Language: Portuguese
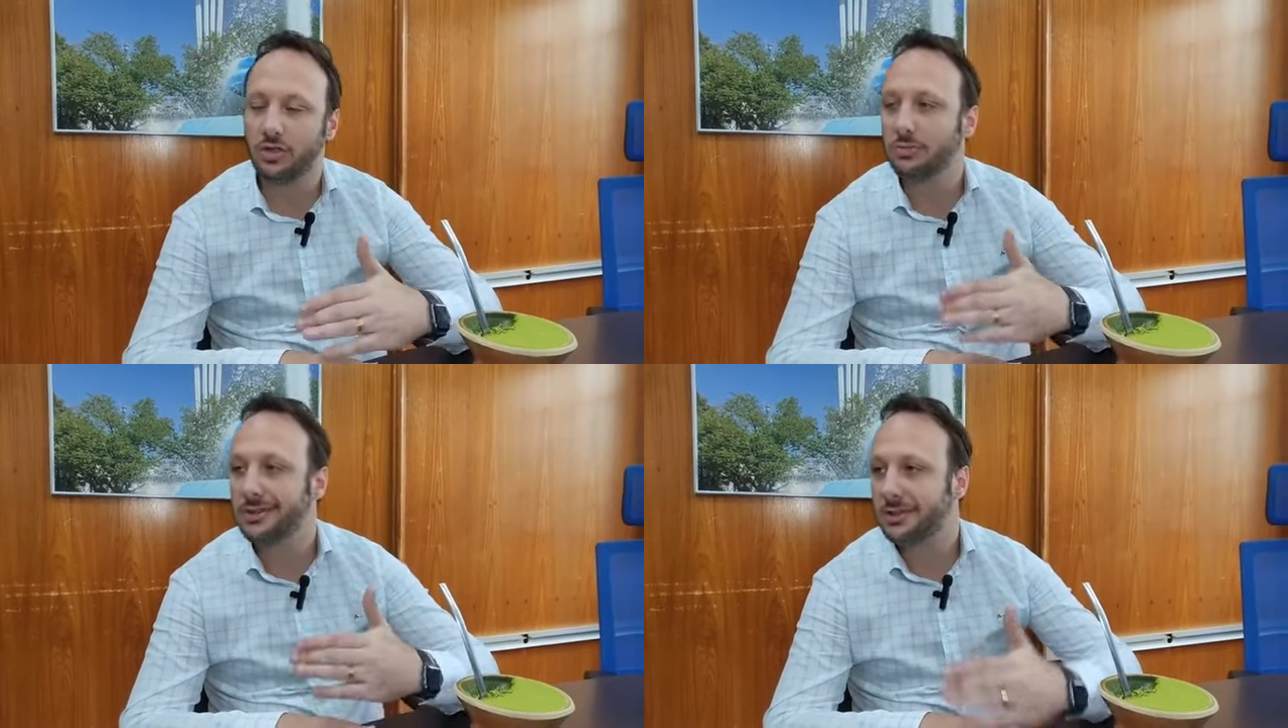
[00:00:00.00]

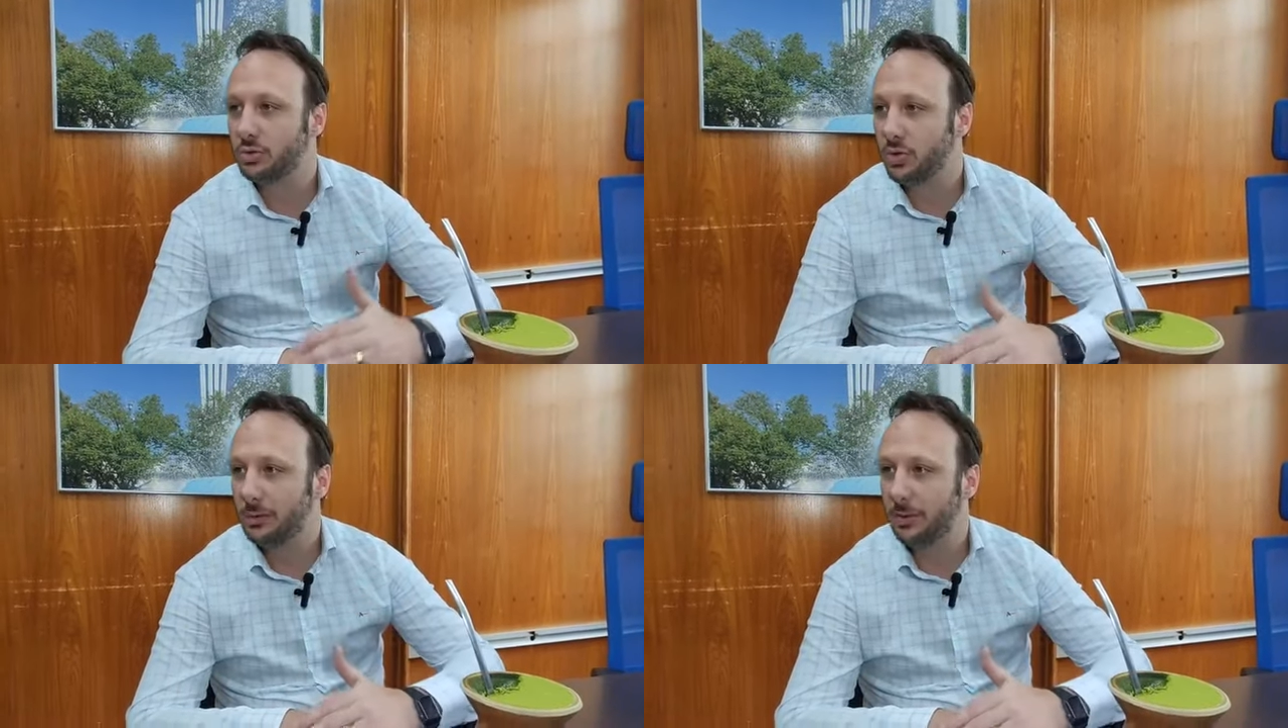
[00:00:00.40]
toda uma
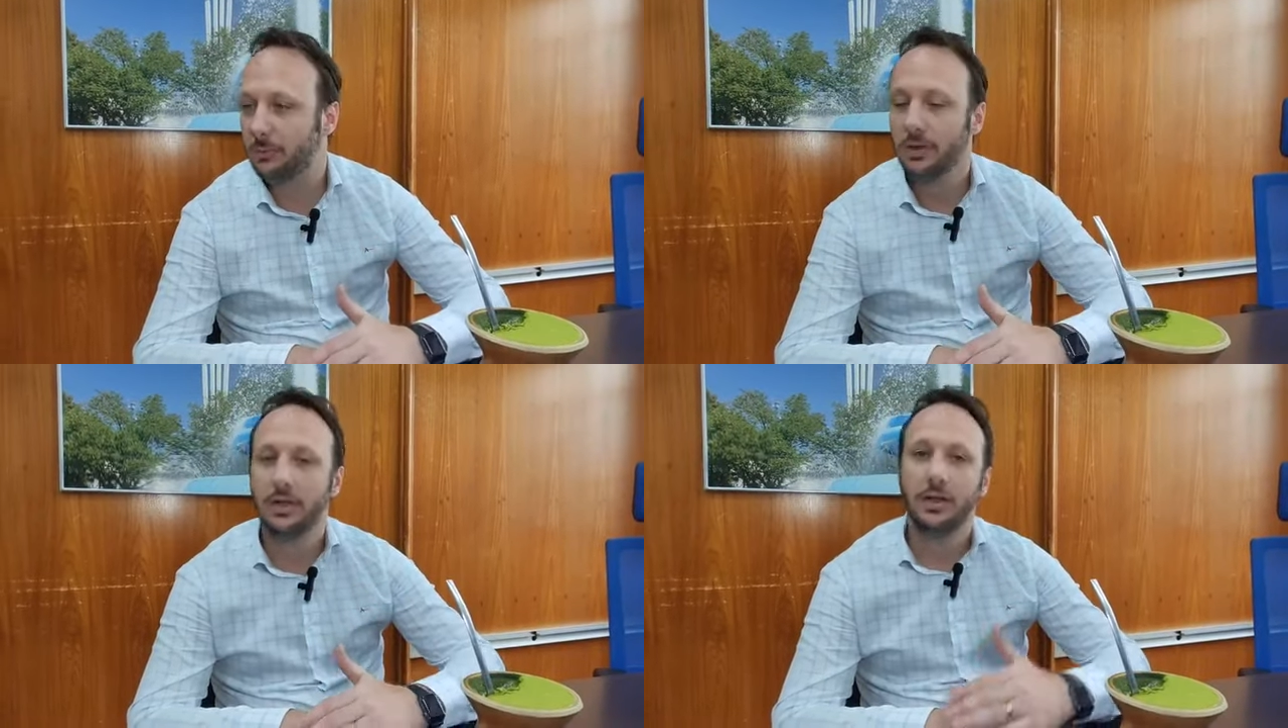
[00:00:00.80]
estrutura
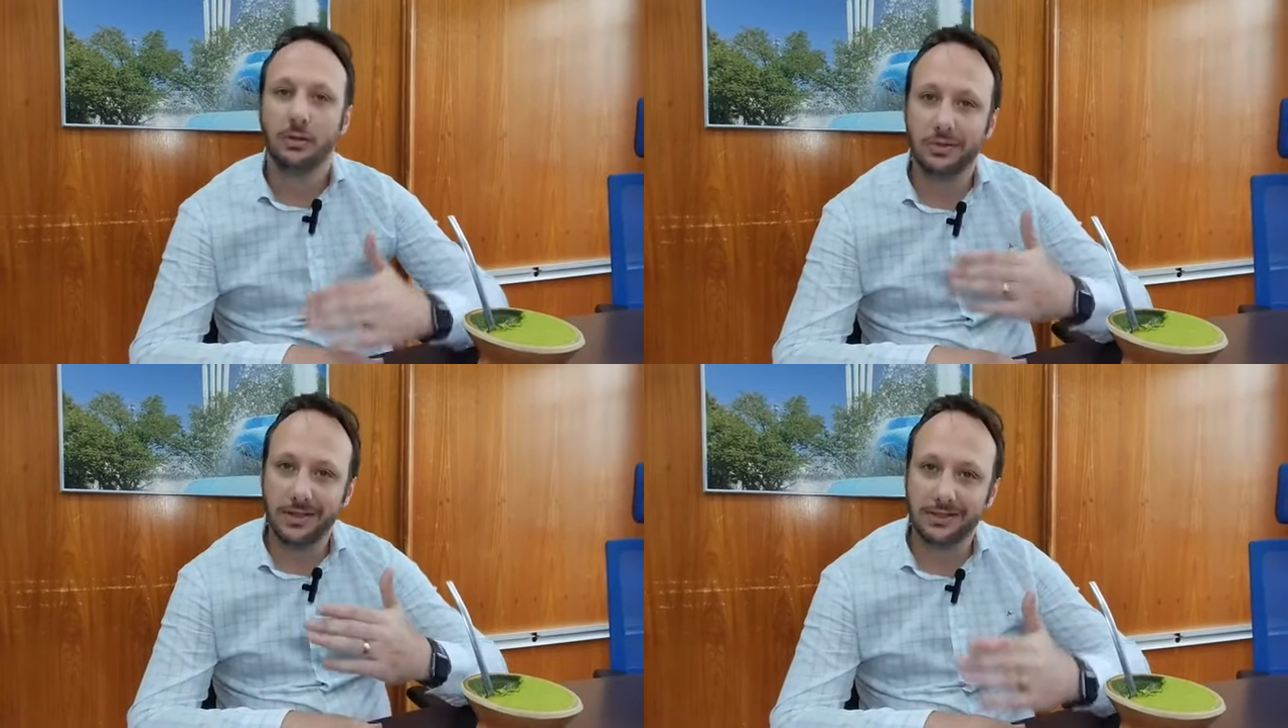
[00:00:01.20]
para
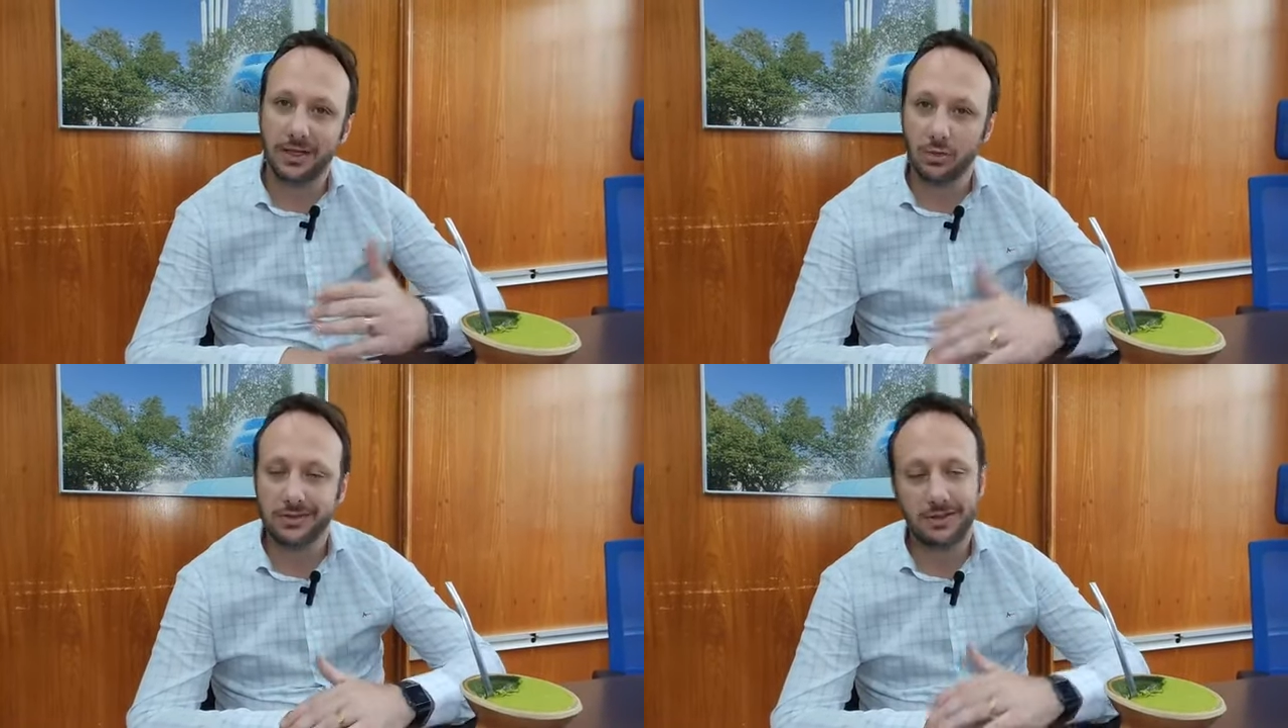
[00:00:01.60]
200
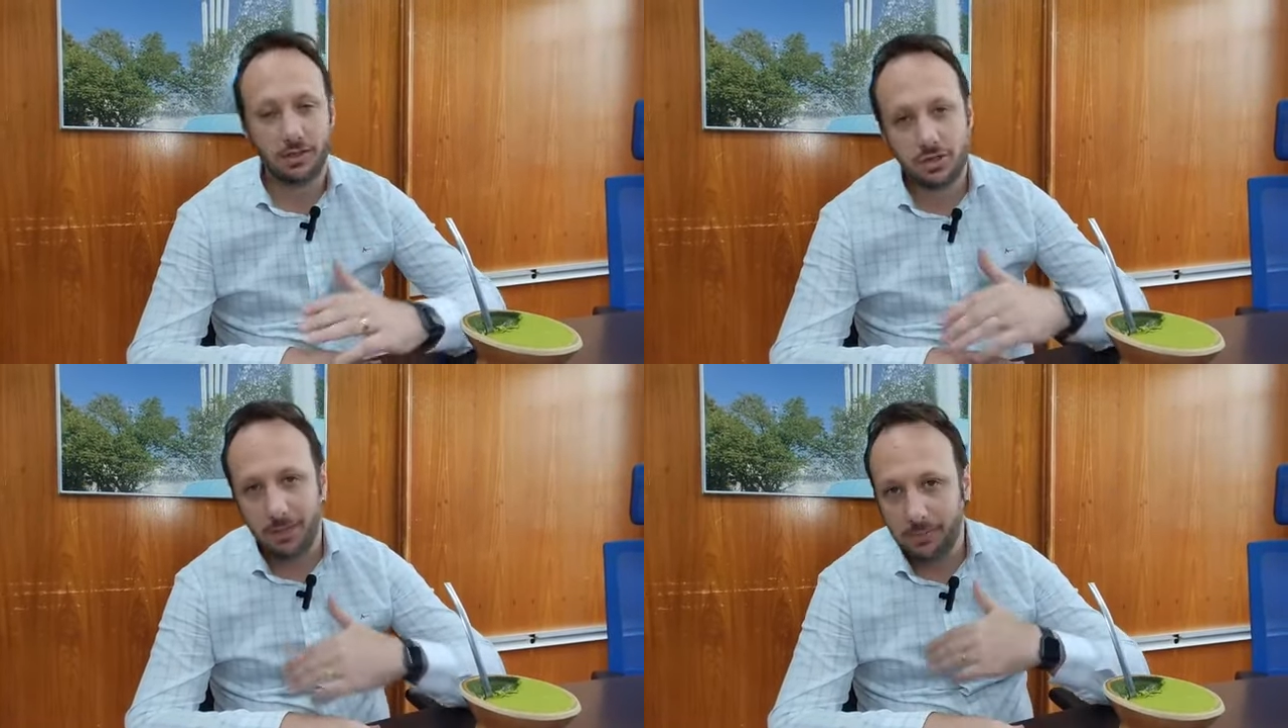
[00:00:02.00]
alunos,
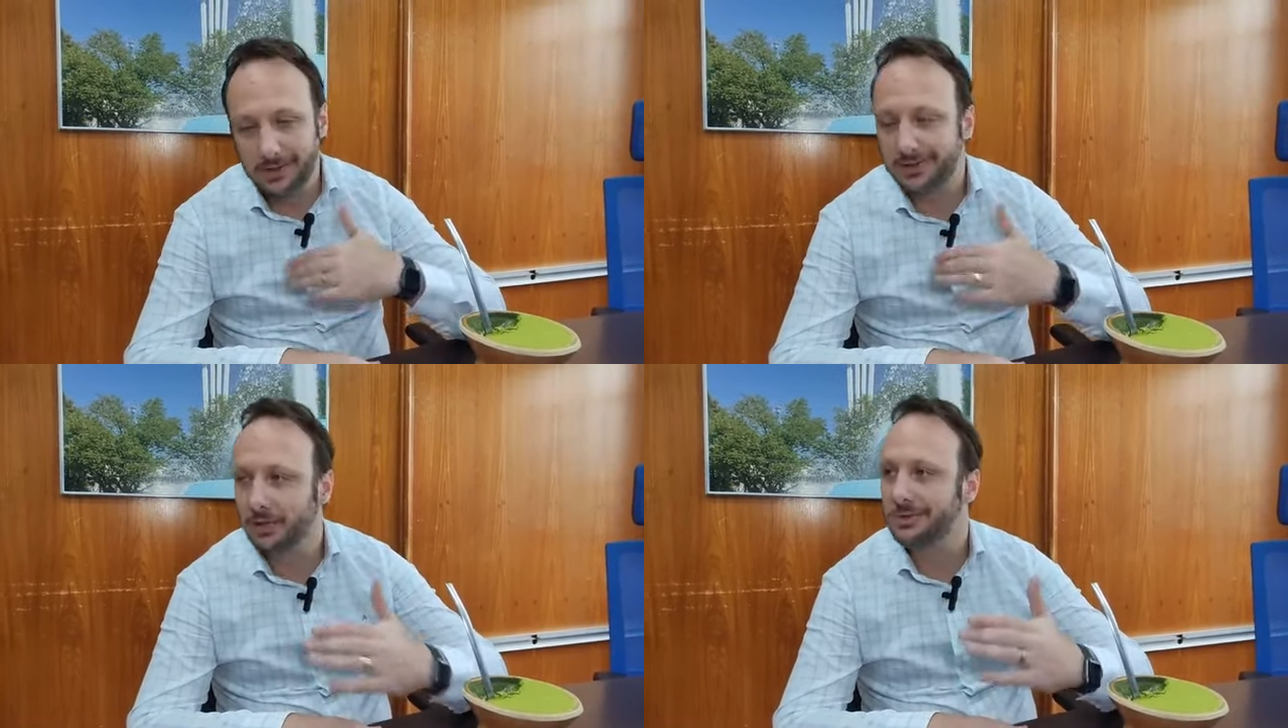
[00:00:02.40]
então já
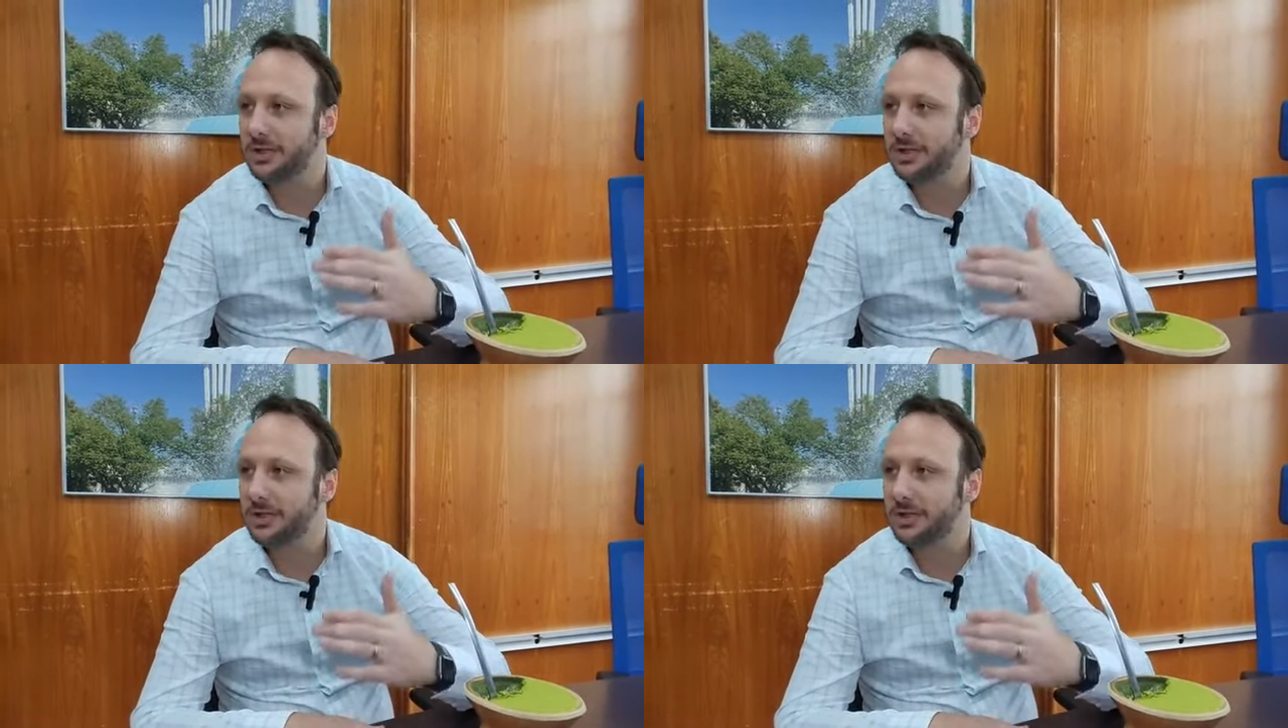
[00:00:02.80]
pensamos